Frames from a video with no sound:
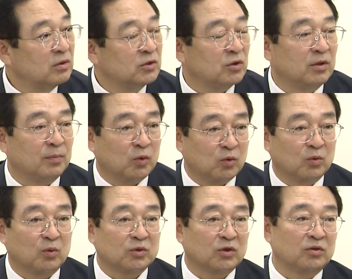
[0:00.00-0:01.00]
저희
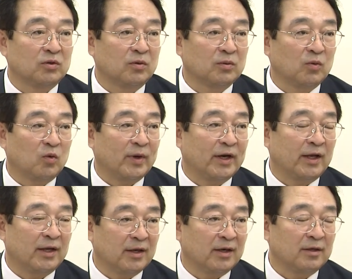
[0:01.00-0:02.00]
보은 옥천 영도만에
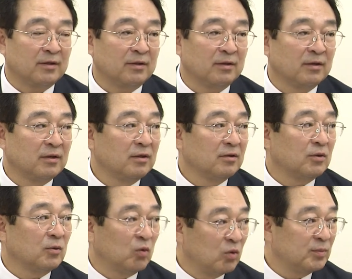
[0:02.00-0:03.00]
해당하는 그
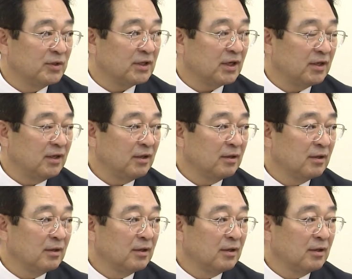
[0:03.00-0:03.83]
농업 예산이